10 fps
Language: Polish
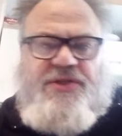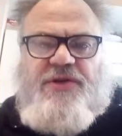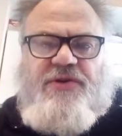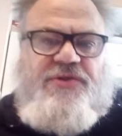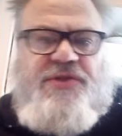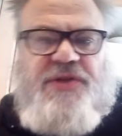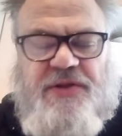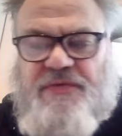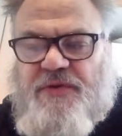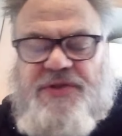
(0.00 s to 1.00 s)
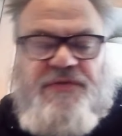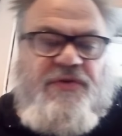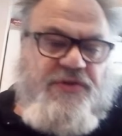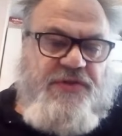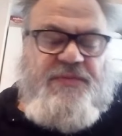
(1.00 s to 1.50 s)
czynności na dworze,
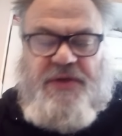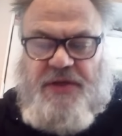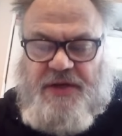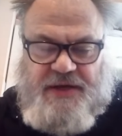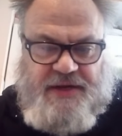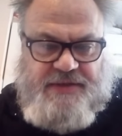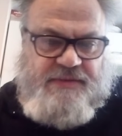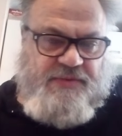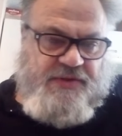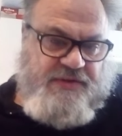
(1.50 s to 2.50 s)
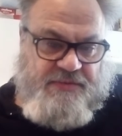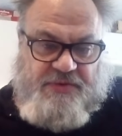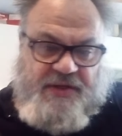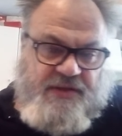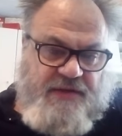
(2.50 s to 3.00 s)
wychodzimy kilka razy, bo jest to na
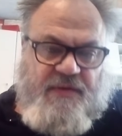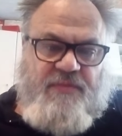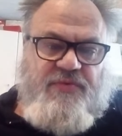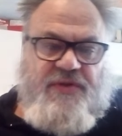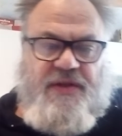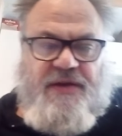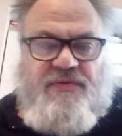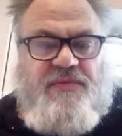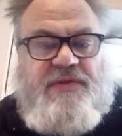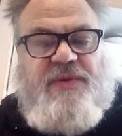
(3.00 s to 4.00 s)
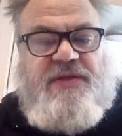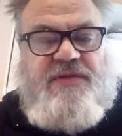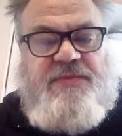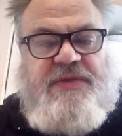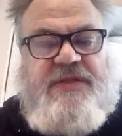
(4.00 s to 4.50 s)
przykład, nie wiem, budynek, w którym jest
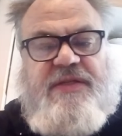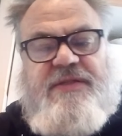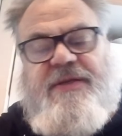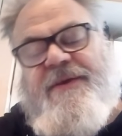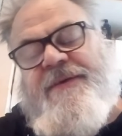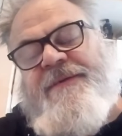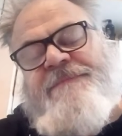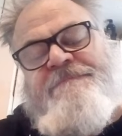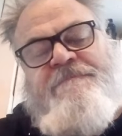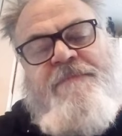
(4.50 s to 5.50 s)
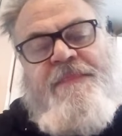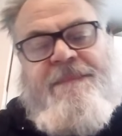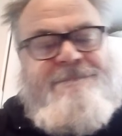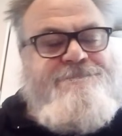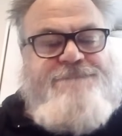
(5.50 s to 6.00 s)
prowadzony biznes,
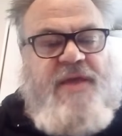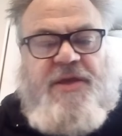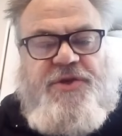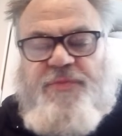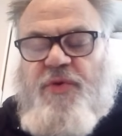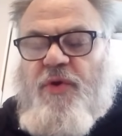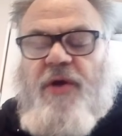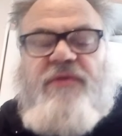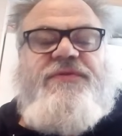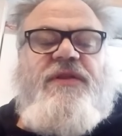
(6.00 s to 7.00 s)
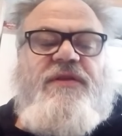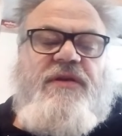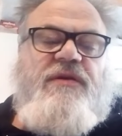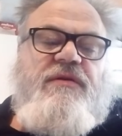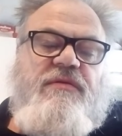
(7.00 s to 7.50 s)
mm, jakieś biuro, wtedy
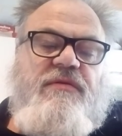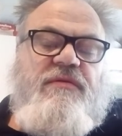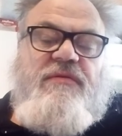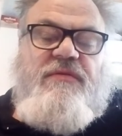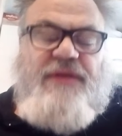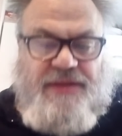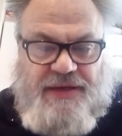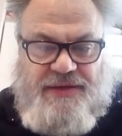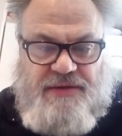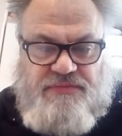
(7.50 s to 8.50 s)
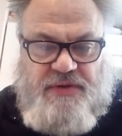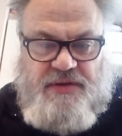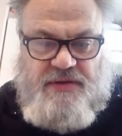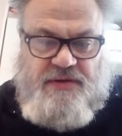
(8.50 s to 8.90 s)
y, na takim mm,